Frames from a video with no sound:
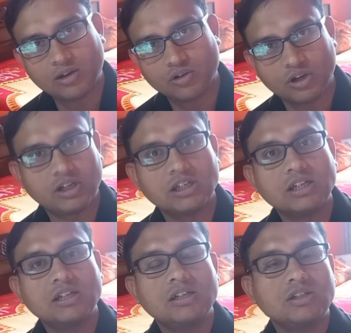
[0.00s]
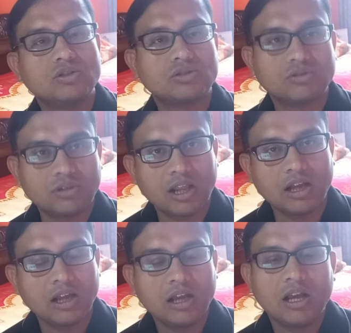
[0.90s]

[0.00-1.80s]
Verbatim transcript: এখনো হয়নি তো সুতরাং